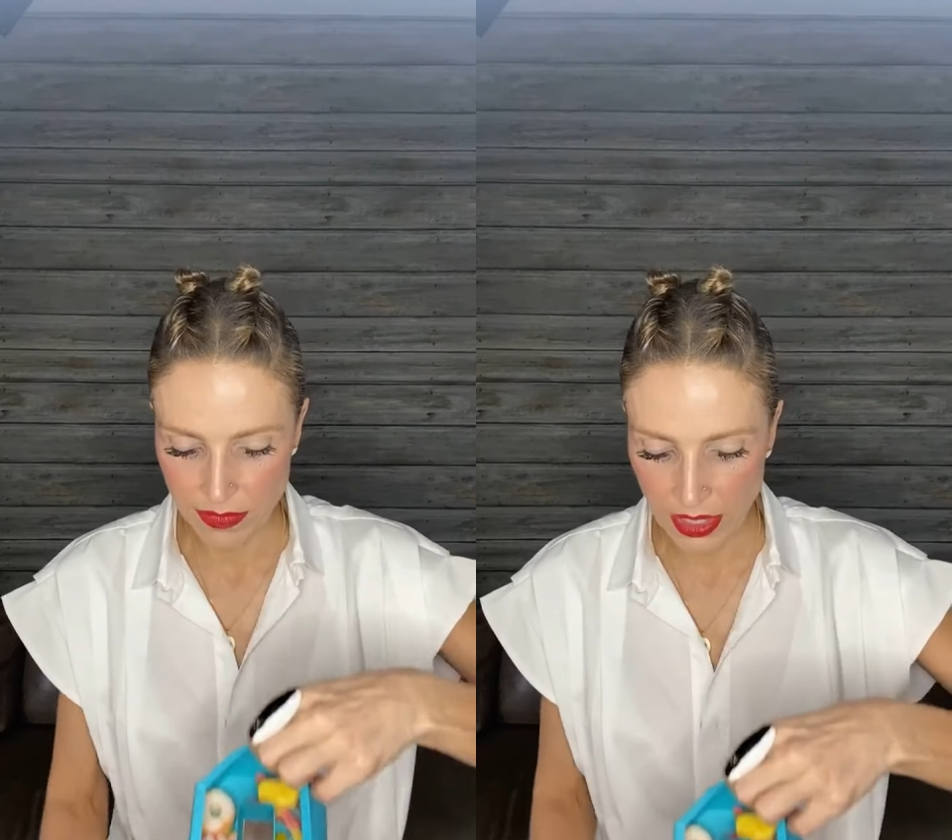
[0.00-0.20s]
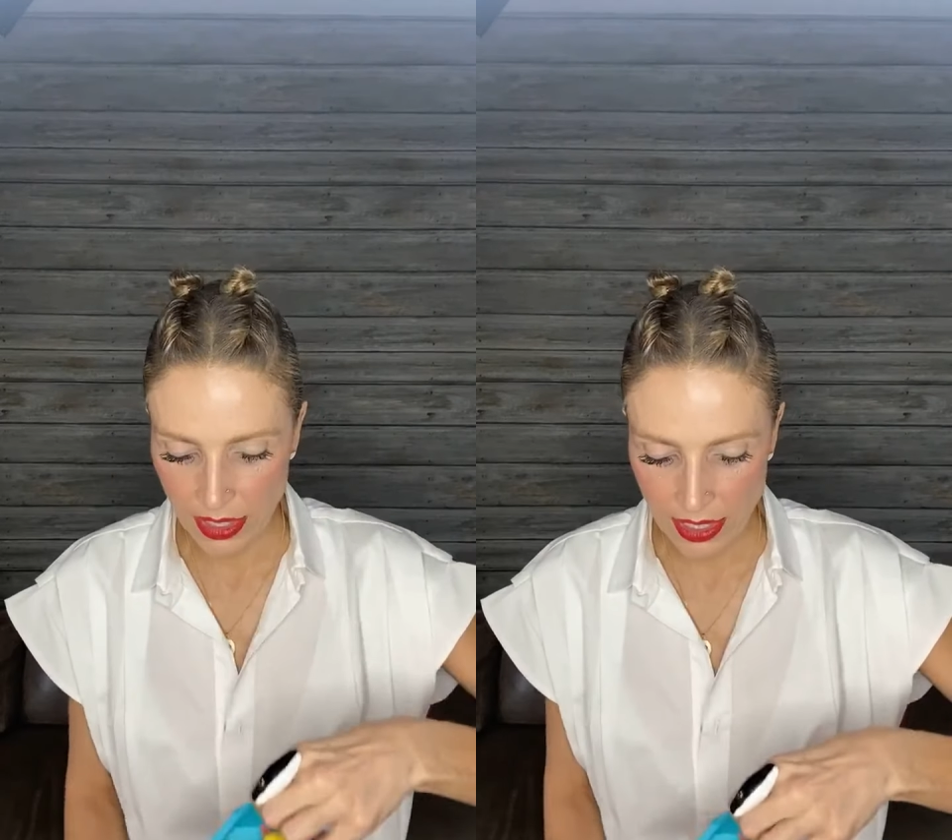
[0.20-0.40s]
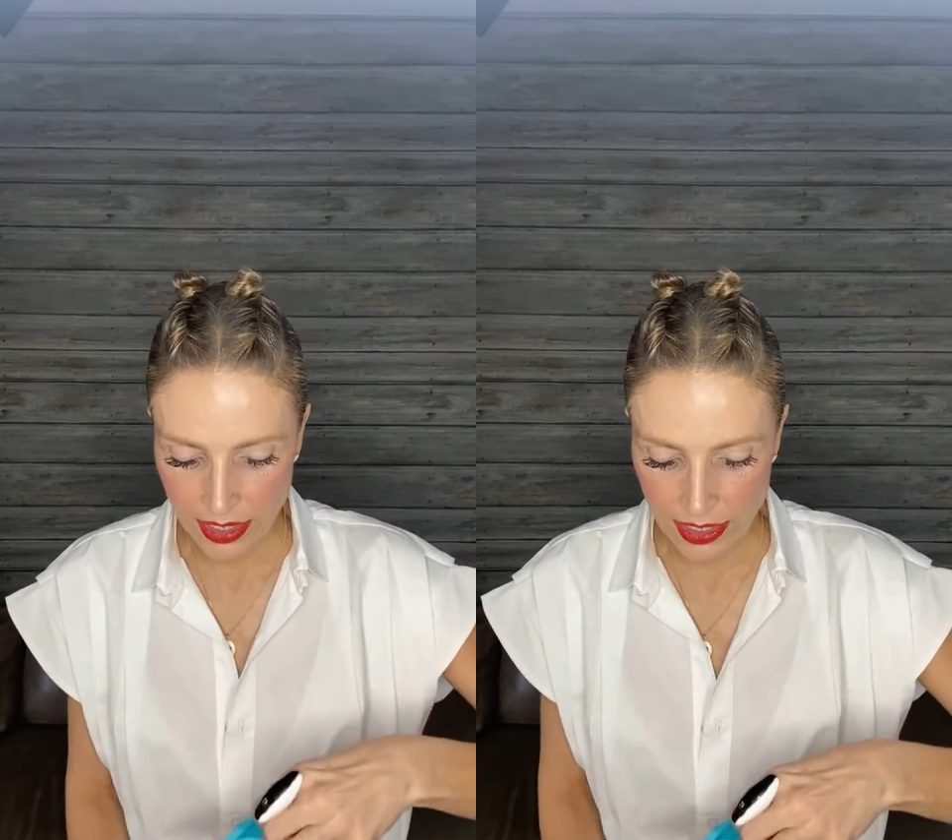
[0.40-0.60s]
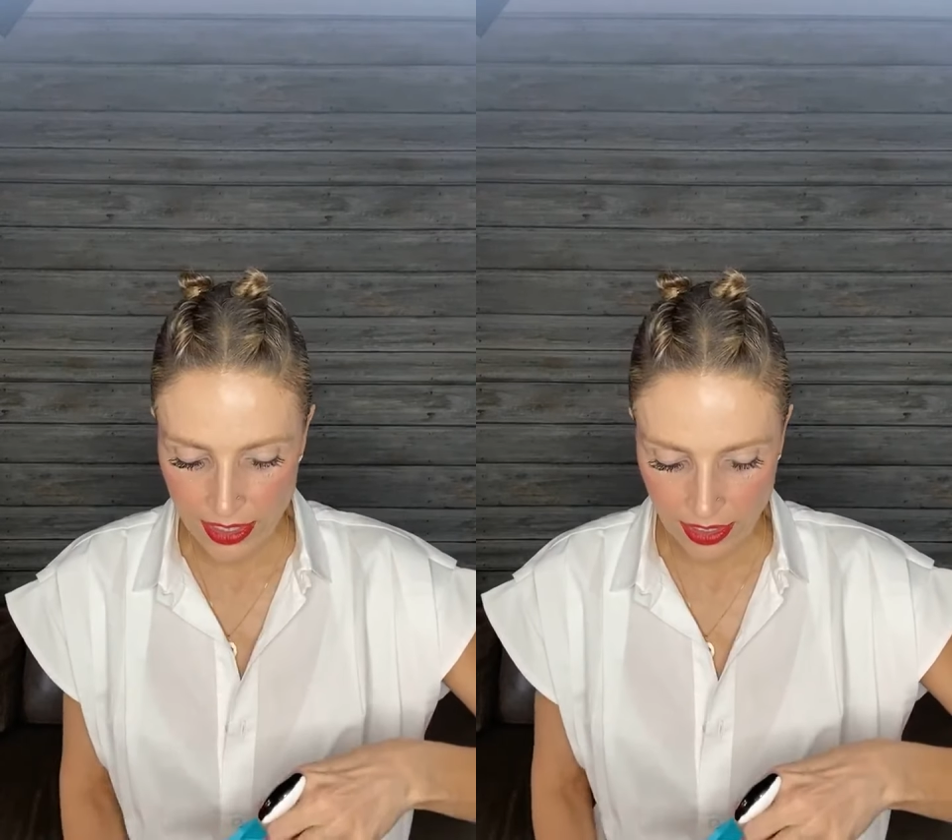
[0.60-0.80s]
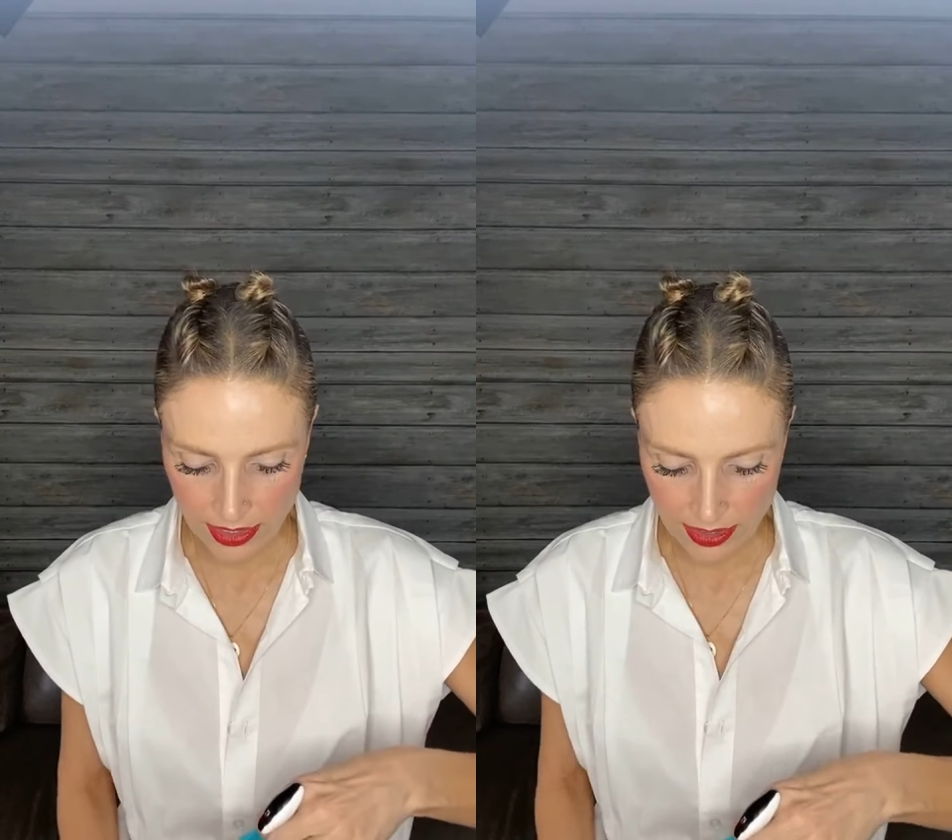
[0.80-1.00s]
miren la
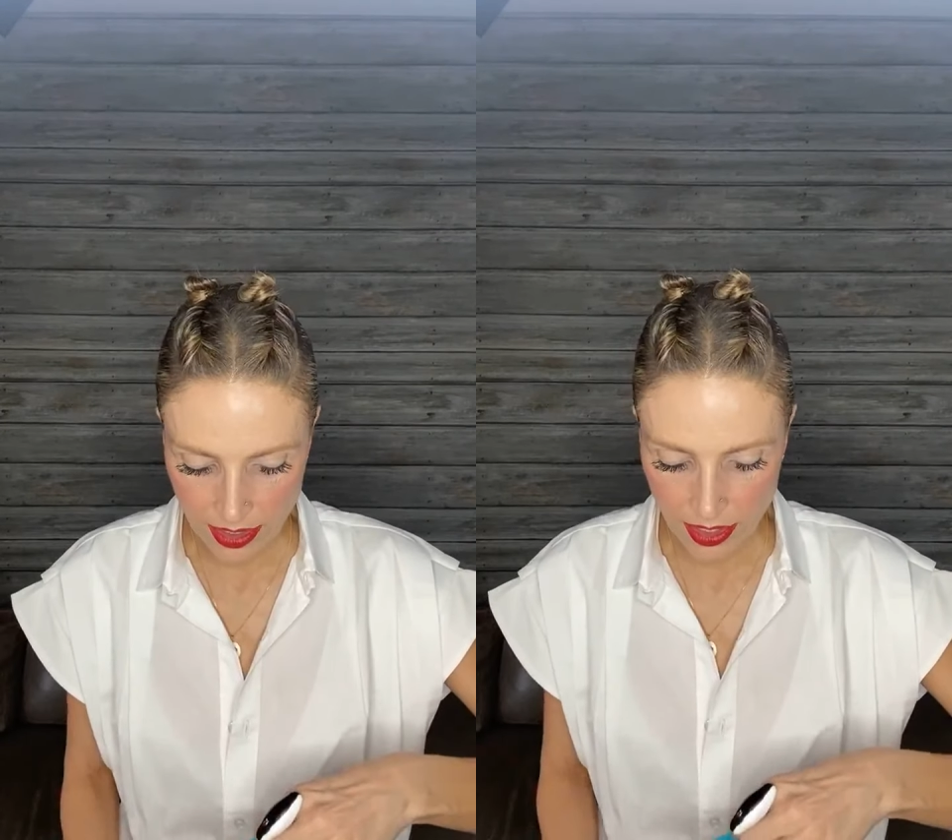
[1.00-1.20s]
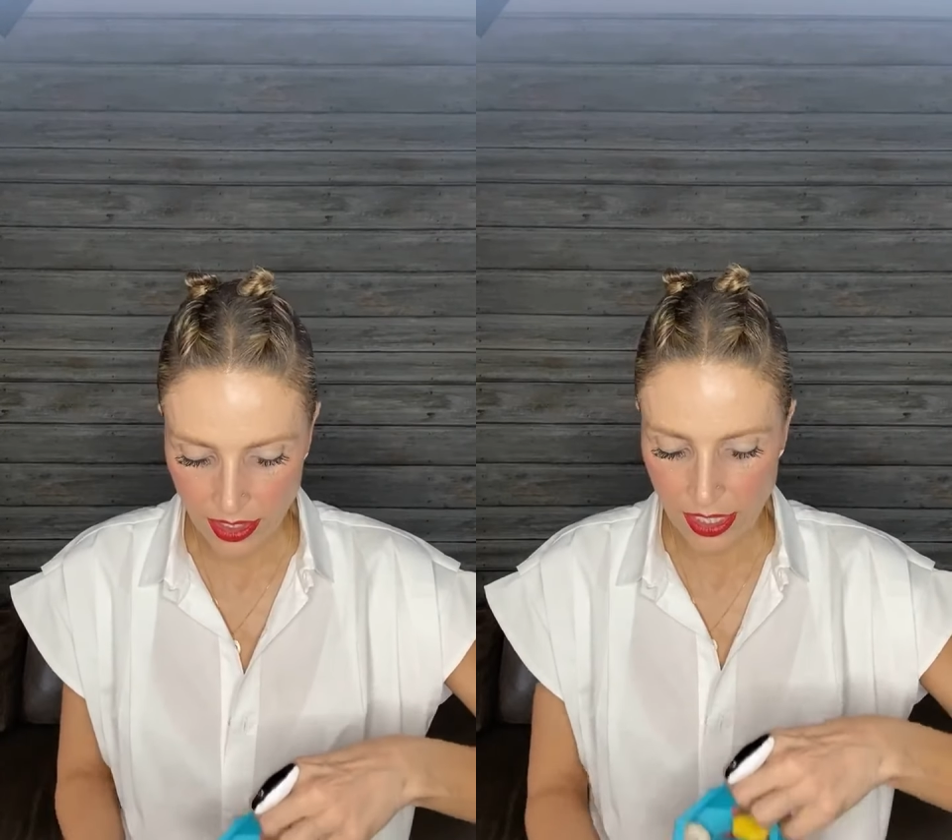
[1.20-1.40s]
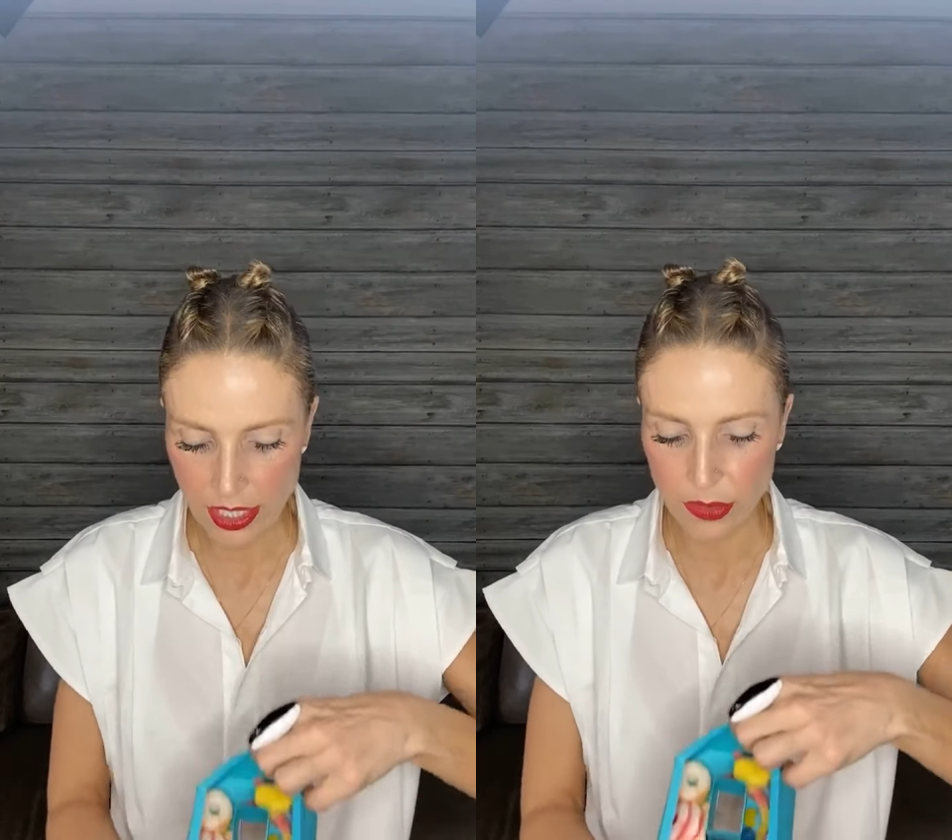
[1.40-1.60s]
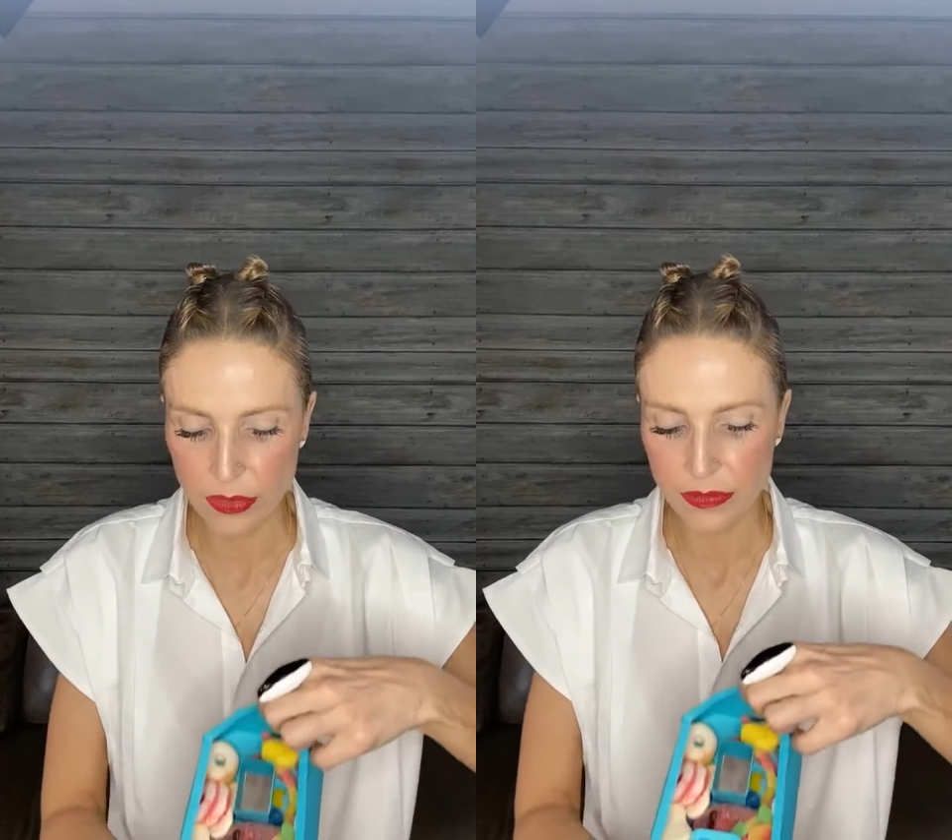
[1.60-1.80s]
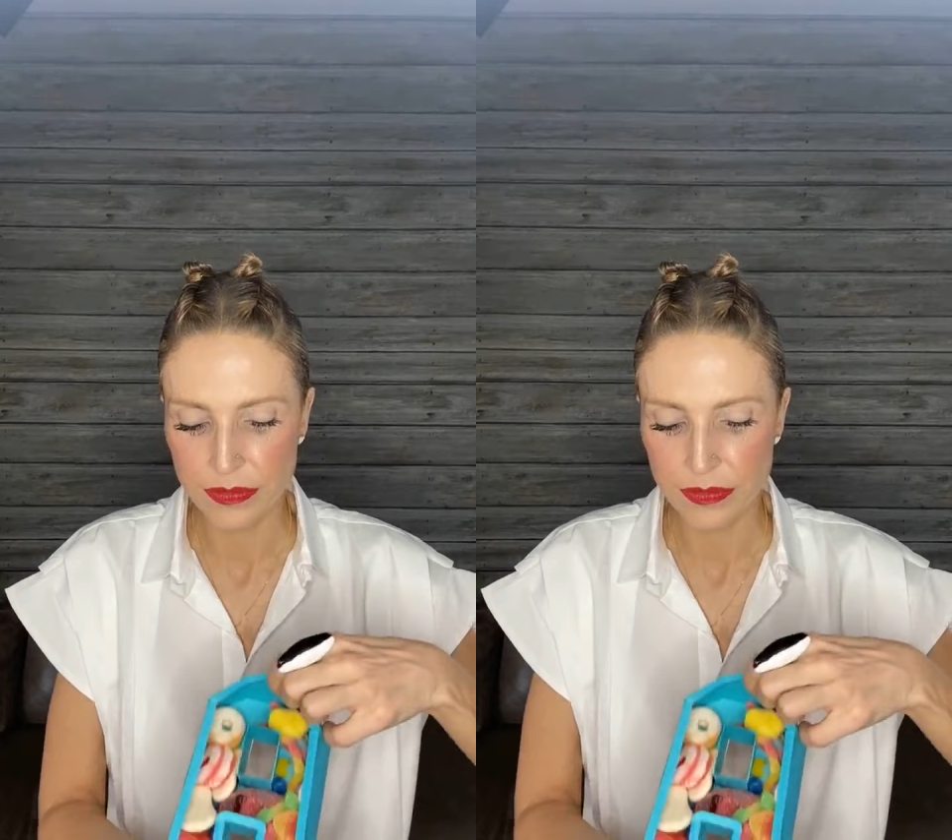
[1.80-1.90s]
delicadeza del regalo.